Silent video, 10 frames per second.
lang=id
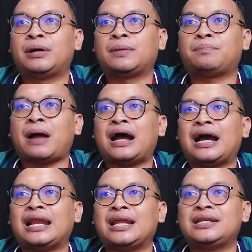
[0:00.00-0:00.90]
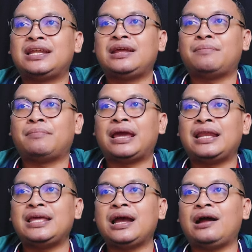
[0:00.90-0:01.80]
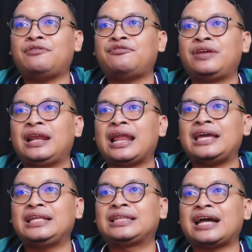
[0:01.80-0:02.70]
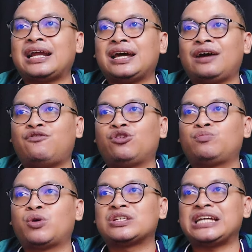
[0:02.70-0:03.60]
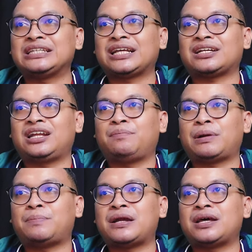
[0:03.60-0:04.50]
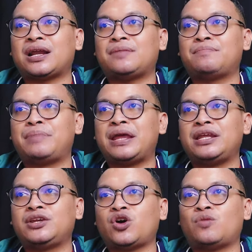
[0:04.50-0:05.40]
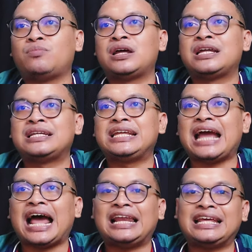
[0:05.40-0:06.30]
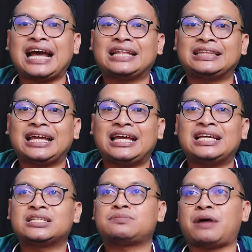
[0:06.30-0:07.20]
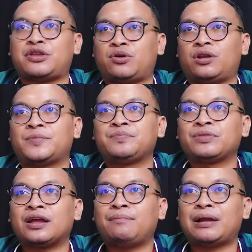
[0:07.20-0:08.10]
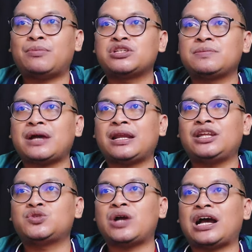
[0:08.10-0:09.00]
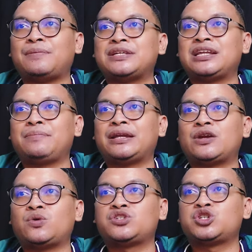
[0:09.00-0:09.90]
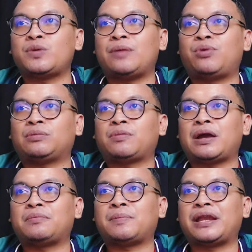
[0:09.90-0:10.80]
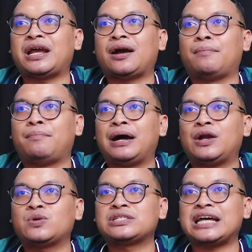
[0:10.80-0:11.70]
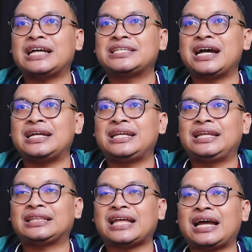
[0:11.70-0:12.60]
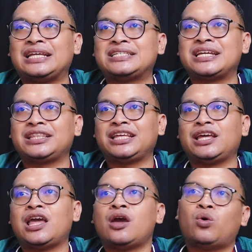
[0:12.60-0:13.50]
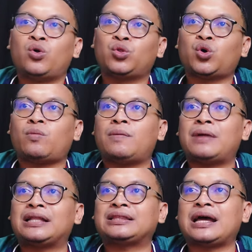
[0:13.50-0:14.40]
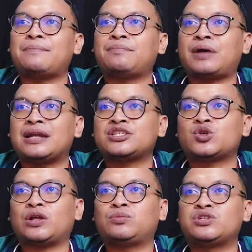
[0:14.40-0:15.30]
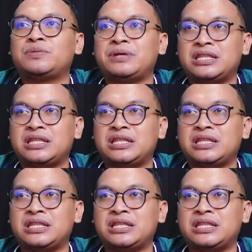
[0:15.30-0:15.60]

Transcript: berpangkalan di Melia Villaicana Football Center di perbandaran Benidorm di Alicante, Spanyol. Pramusim kali ini juga akan menjadi medan uji coba buat pemain-pemain yang baru saja didatangi JDT untuk mematamkan skuad musim